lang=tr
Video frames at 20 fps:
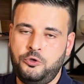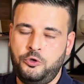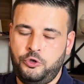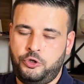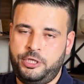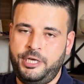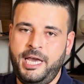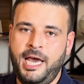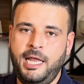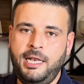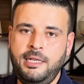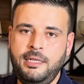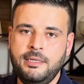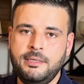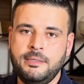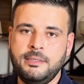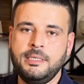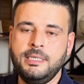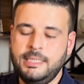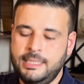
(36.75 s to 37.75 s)
Rütiyel
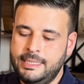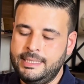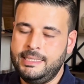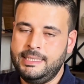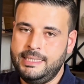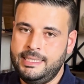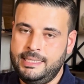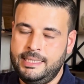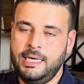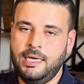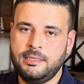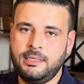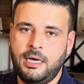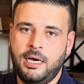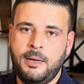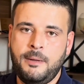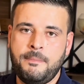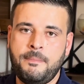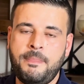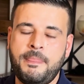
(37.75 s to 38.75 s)
ya
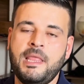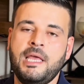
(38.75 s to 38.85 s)
da